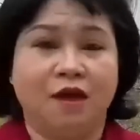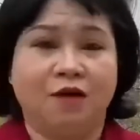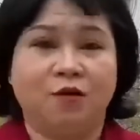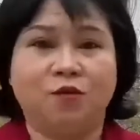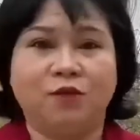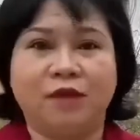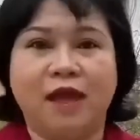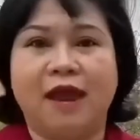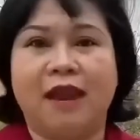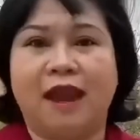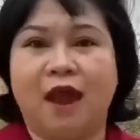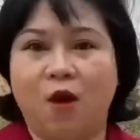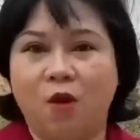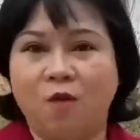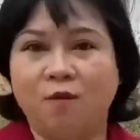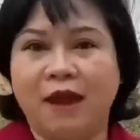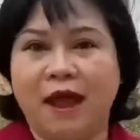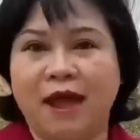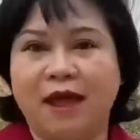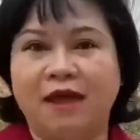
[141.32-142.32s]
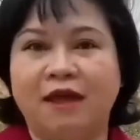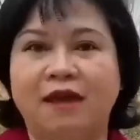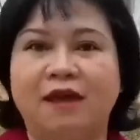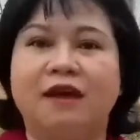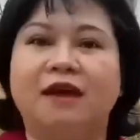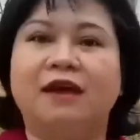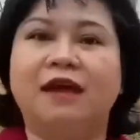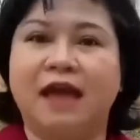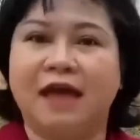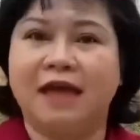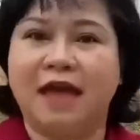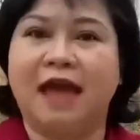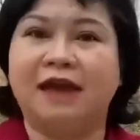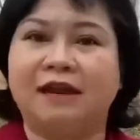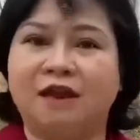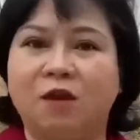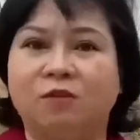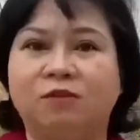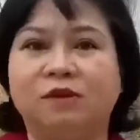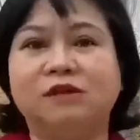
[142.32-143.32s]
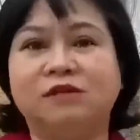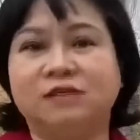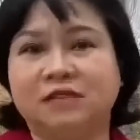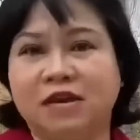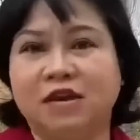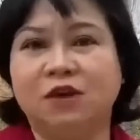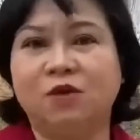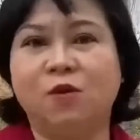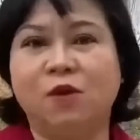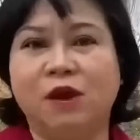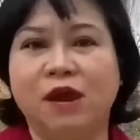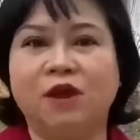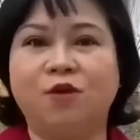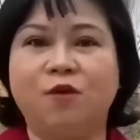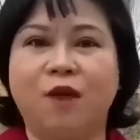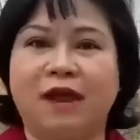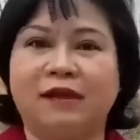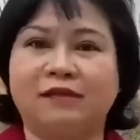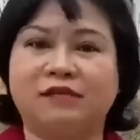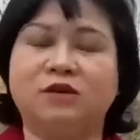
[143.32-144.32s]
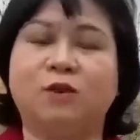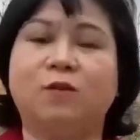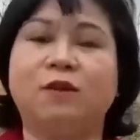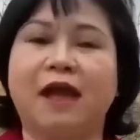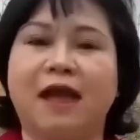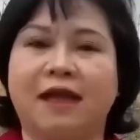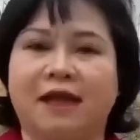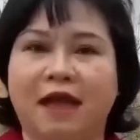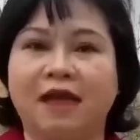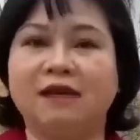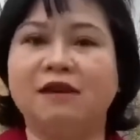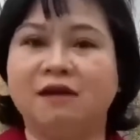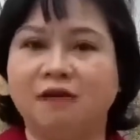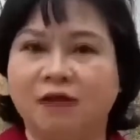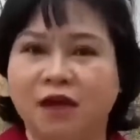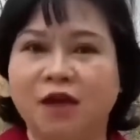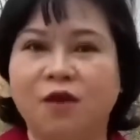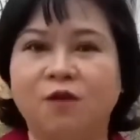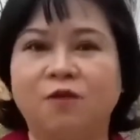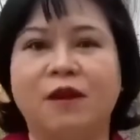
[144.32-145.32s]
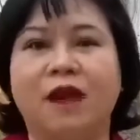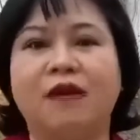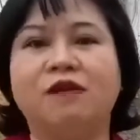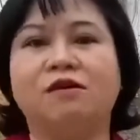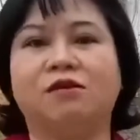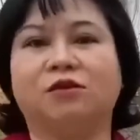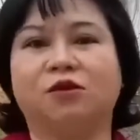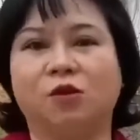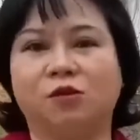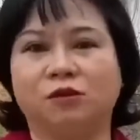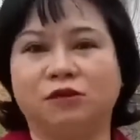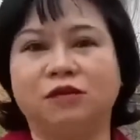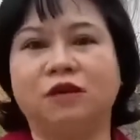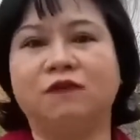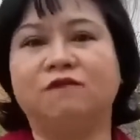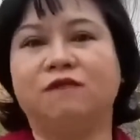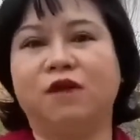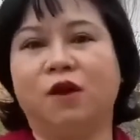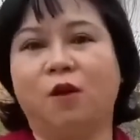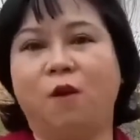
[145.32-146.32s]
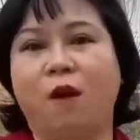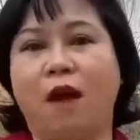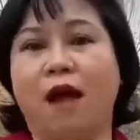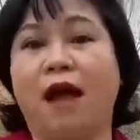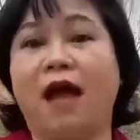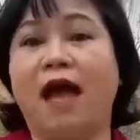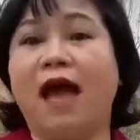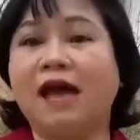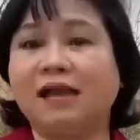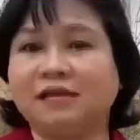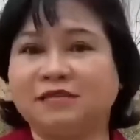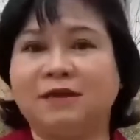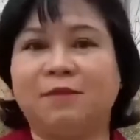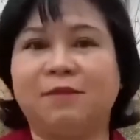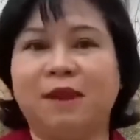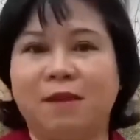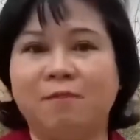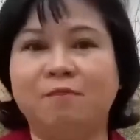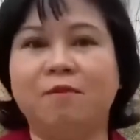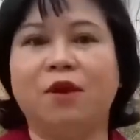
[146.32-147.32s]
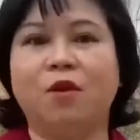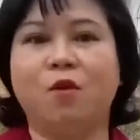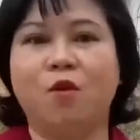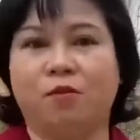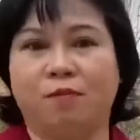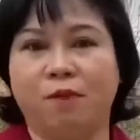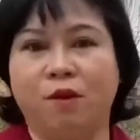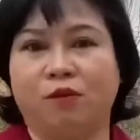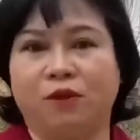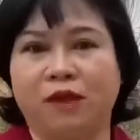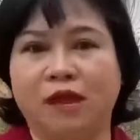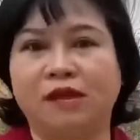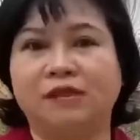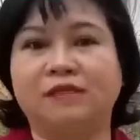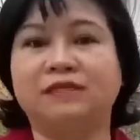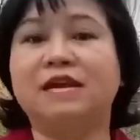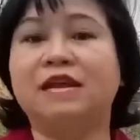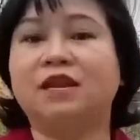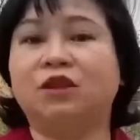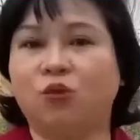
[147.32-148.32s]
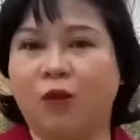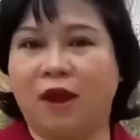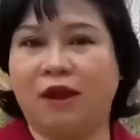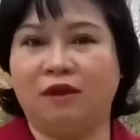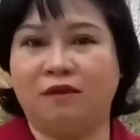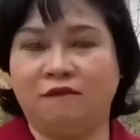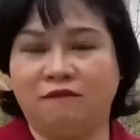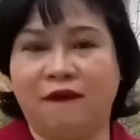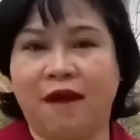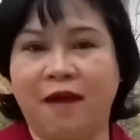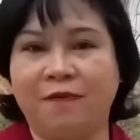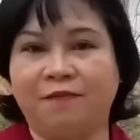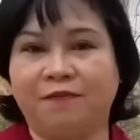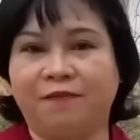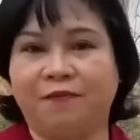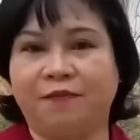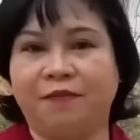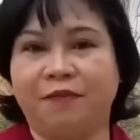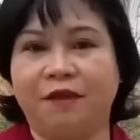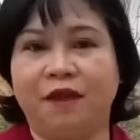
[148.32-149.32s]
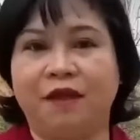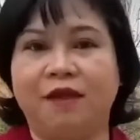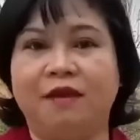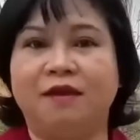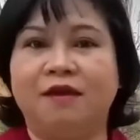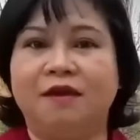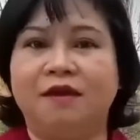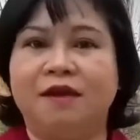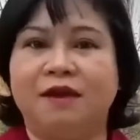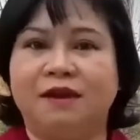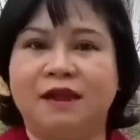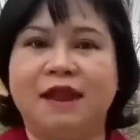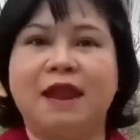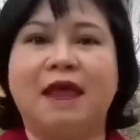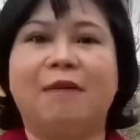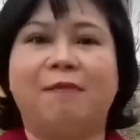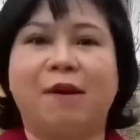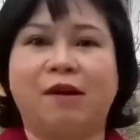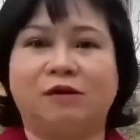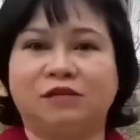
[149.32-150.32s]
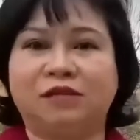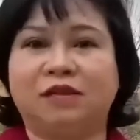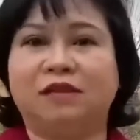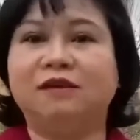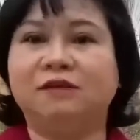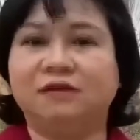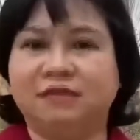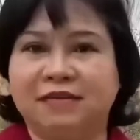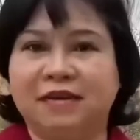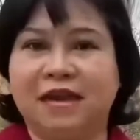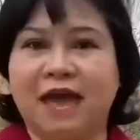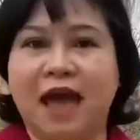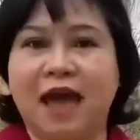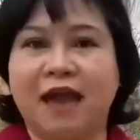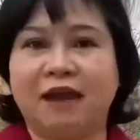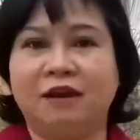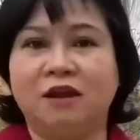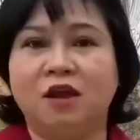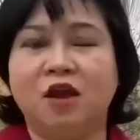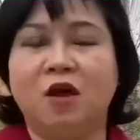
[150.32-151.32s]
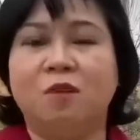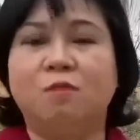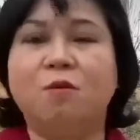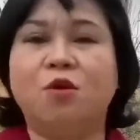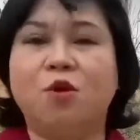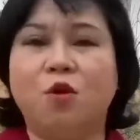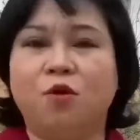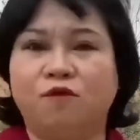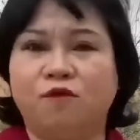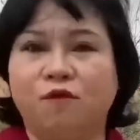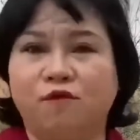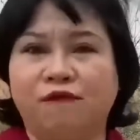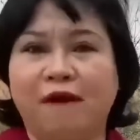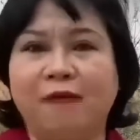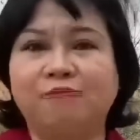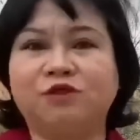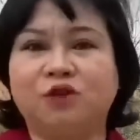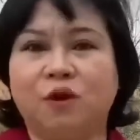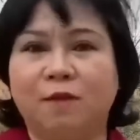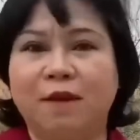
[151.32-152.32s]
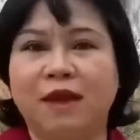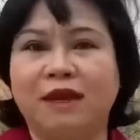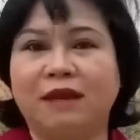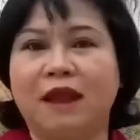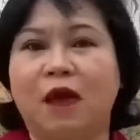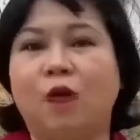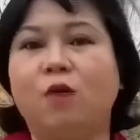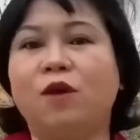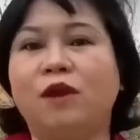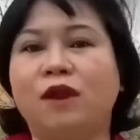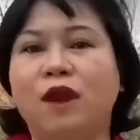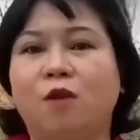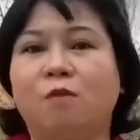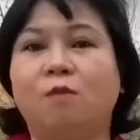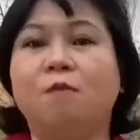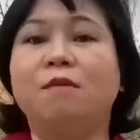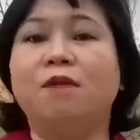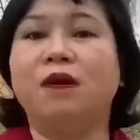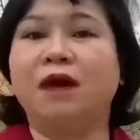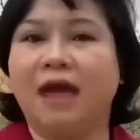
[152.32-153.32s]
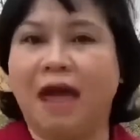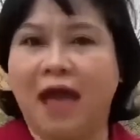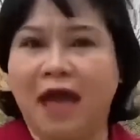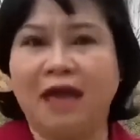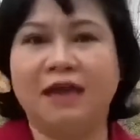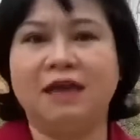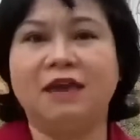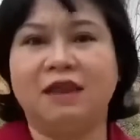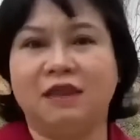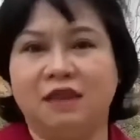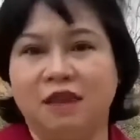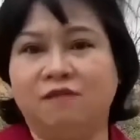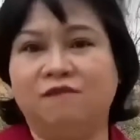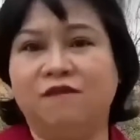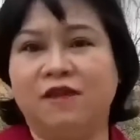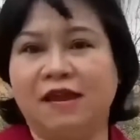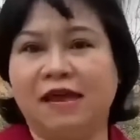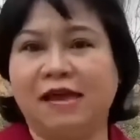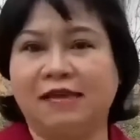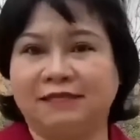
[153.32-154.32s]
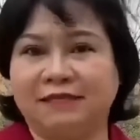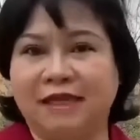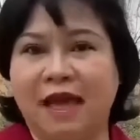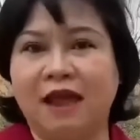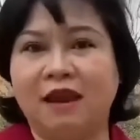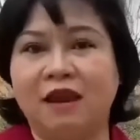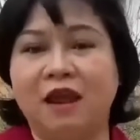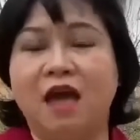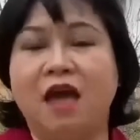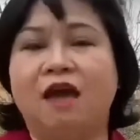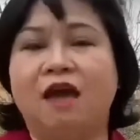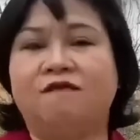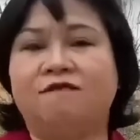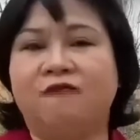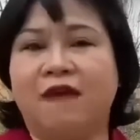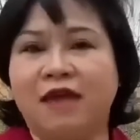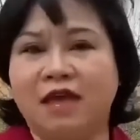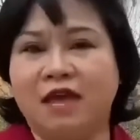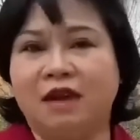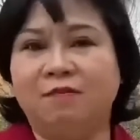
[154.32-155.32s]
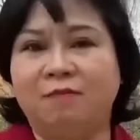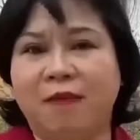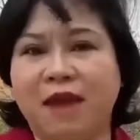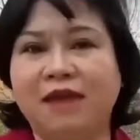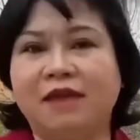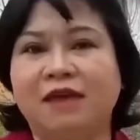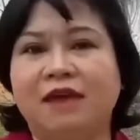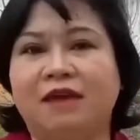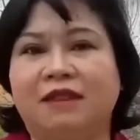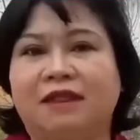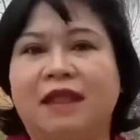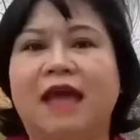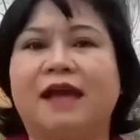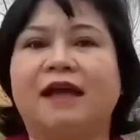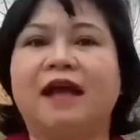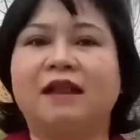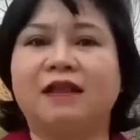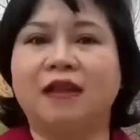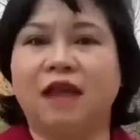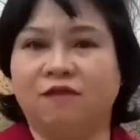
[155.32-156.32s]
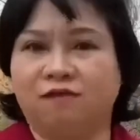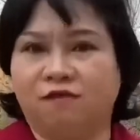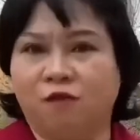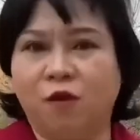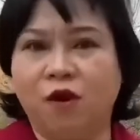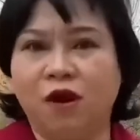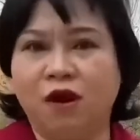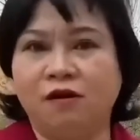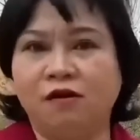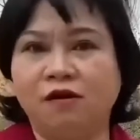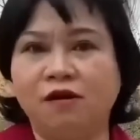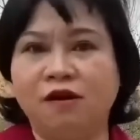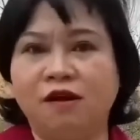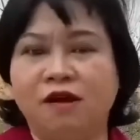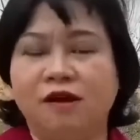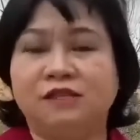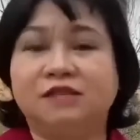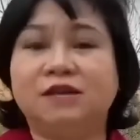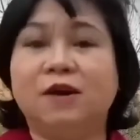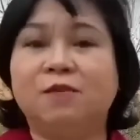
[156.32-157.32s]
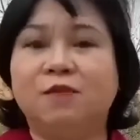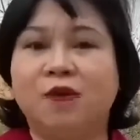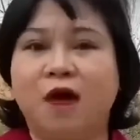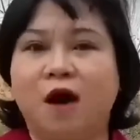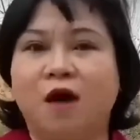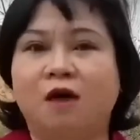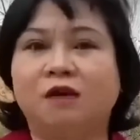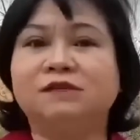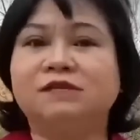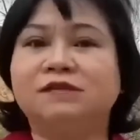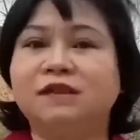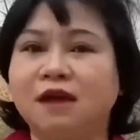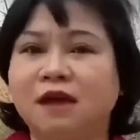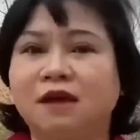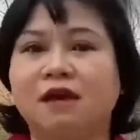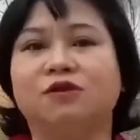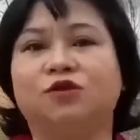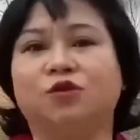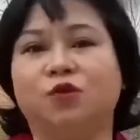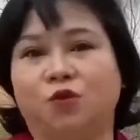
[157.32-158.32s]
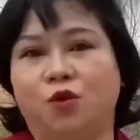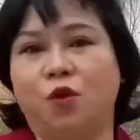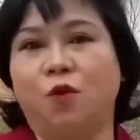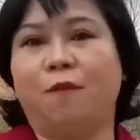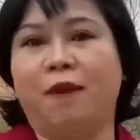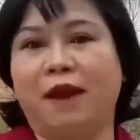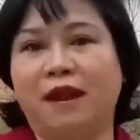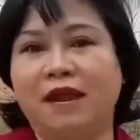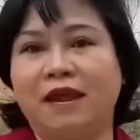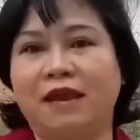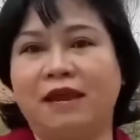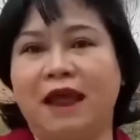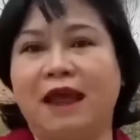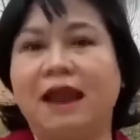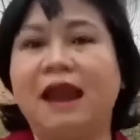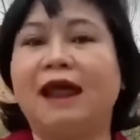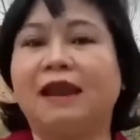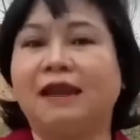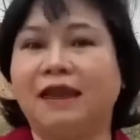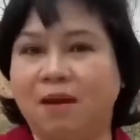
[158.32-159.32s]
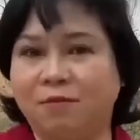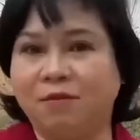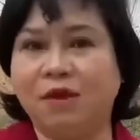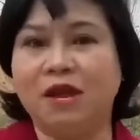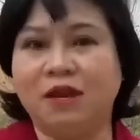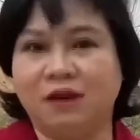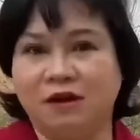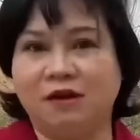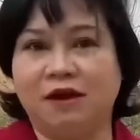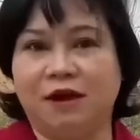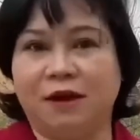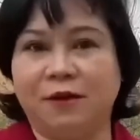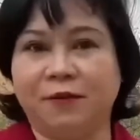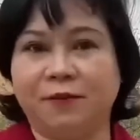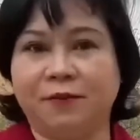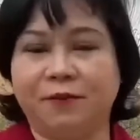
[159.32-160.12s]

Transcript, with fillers: Cụ thể là hôm nay, ngày hành động thứ 9 của Liên đoàn chống cải cách lương hưu đã được tổ chức với khoảng 250 cuộc biểu tình trên toàn nước Pháp. Để đảm bảo trật tự trị an, Bộ Nội vụ Pháp cho biết đã huy động 12.000 nhân viên cảnh sát và hiến binh tại các thành phố lớn, trong đó riêng ở thủ đô Paris đã là 5.000 người.